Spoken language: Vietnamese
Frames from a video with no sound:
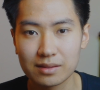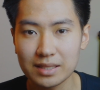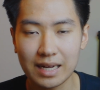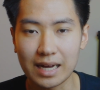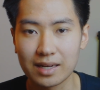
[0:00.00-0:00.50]

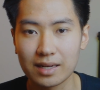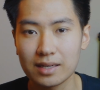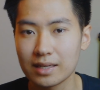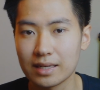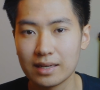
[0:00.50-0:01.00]
tất cả
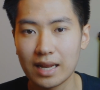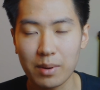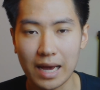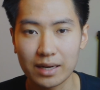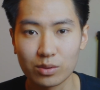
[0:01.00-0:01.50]
các cái
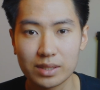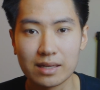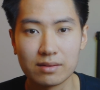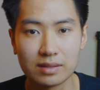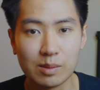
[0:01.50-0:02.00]
đáp án có
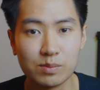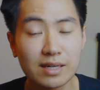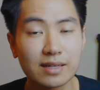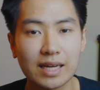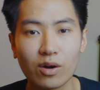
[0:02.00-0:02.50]
thể được tìm
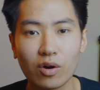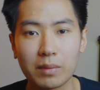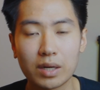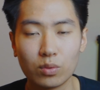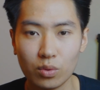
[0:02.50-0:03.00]
rất là nhanh gọn
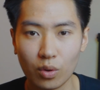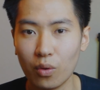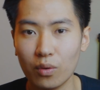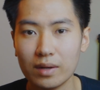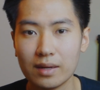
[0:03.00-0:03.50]
bằng Google.